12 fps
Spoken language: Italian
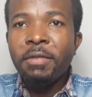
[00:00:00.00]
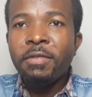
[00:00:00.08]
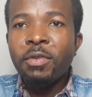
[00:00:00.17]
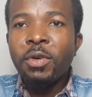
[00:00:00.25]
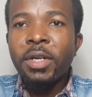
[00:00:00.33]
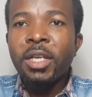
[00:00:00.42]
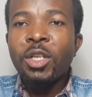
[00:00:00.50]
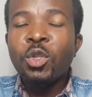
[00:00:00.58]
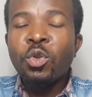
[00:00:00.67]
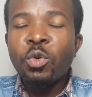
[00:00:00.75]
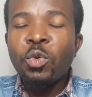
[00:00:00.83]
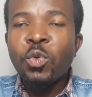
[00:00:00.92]
vuole
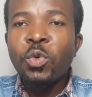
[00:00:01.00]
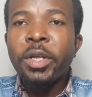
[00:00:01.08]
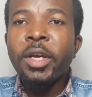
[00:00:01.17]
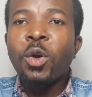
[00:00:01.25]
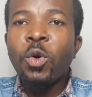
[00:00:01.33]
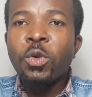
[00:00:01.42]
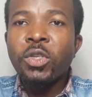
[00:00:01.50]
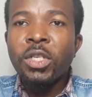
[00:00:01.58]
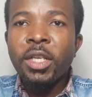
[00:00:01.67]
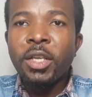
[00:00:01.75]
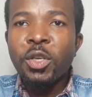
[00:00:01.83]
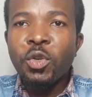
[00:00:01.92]
introdurre
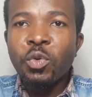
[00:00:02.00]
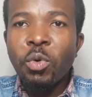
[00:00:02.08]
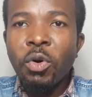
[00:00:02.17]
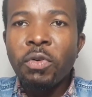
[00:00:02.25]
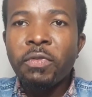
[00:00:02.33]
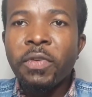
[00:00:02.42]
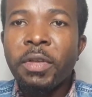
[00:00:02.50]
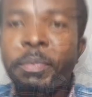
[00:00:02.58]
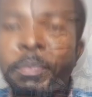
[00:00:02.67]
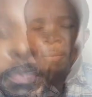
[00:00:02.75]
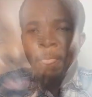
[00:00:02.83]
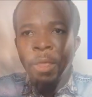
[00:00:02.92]
cose nuove.